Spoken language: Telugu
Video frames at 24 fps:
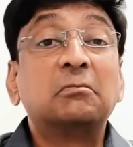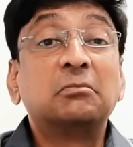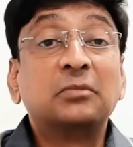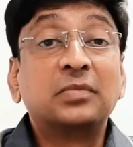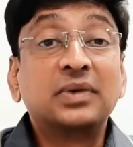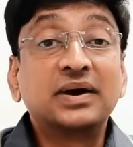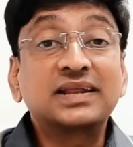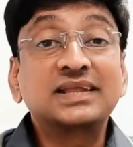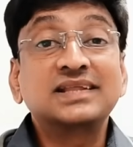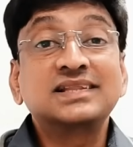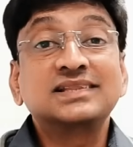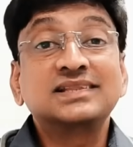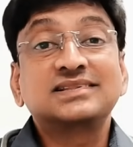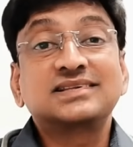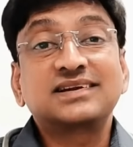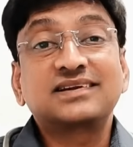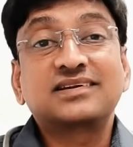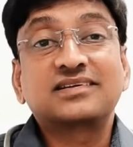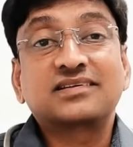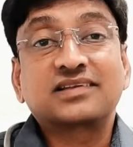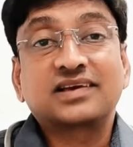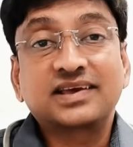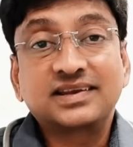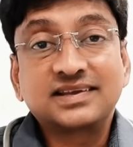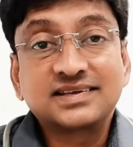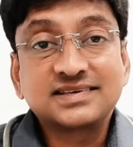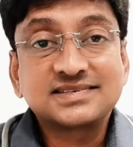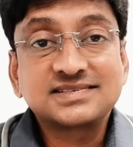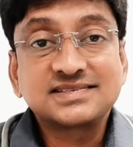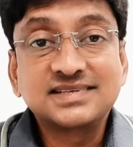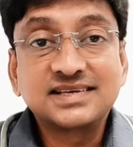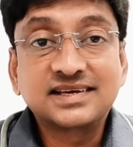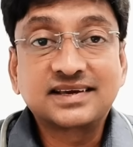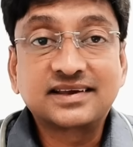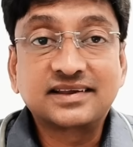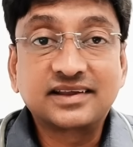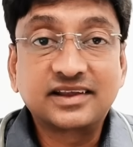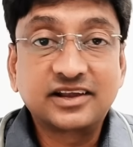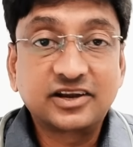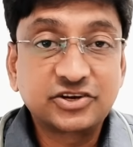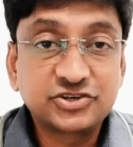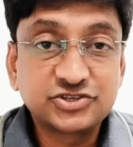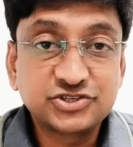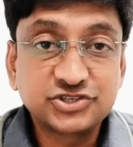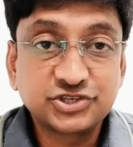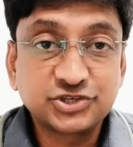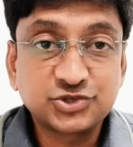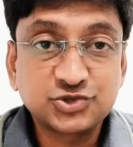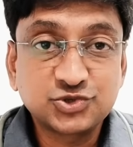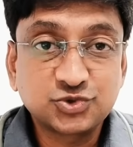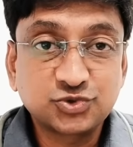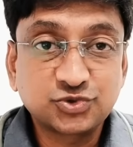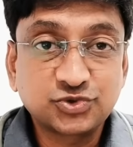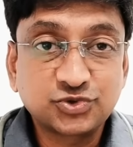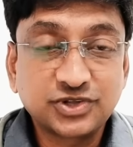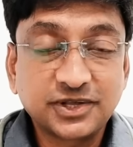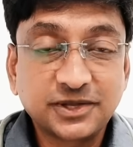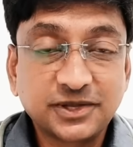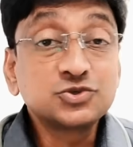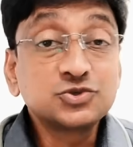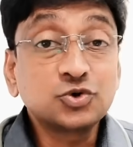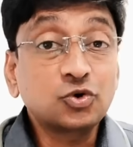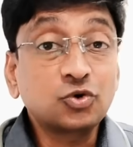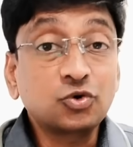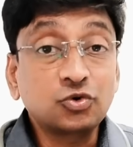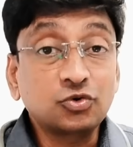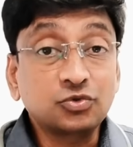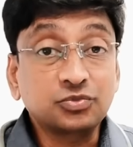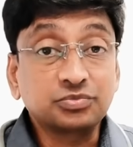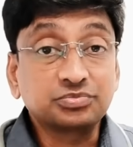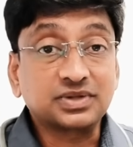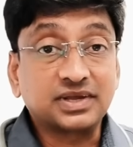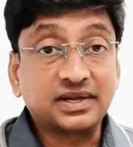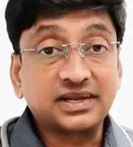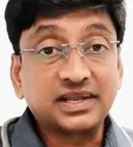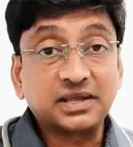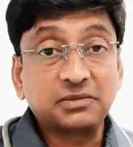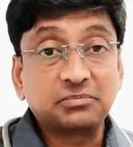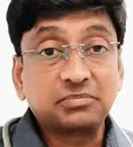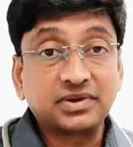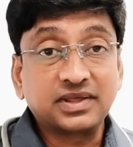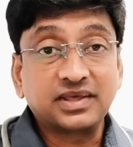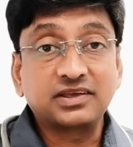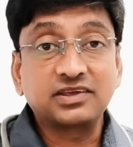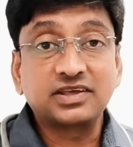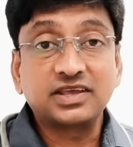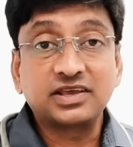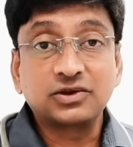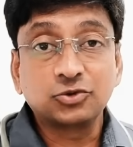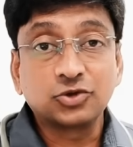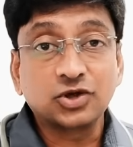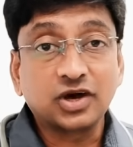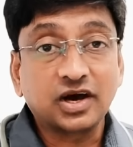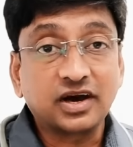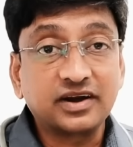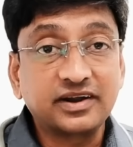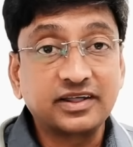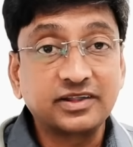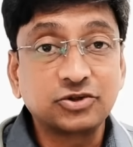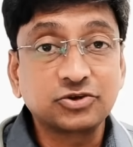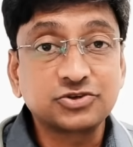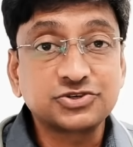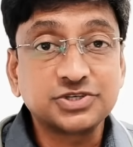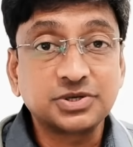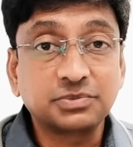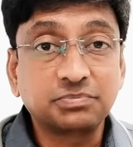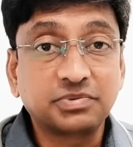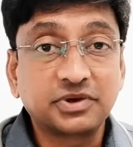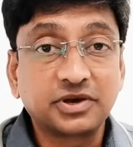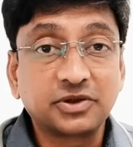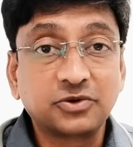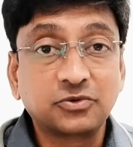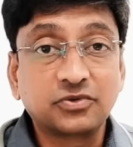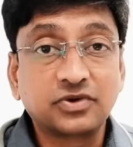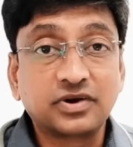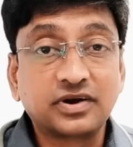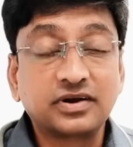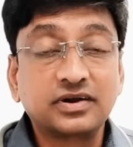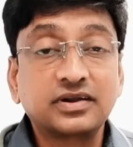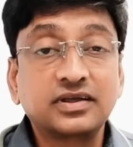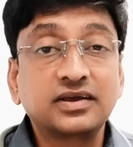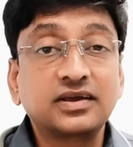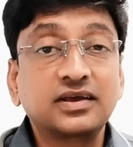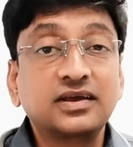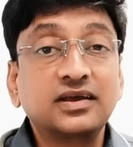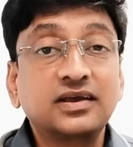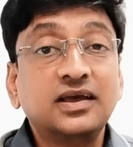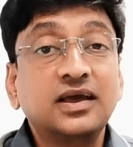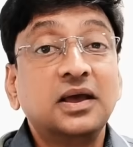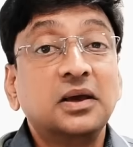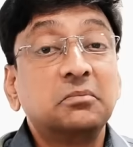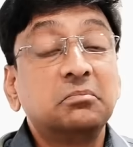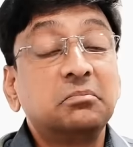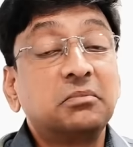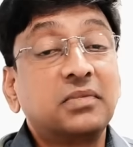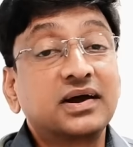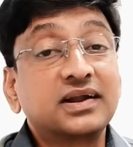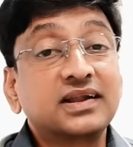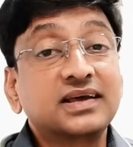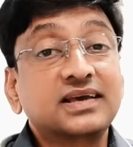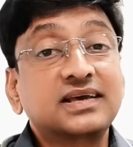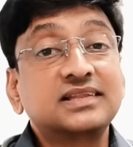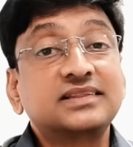మరింత డ్రైనెస్ని క్రియేట్ చేస్తుంది సో అంటే ఇప్పుడు ఈ ఉదాహరణ ఎందుకు చెప్పాను అని అంటే మనకి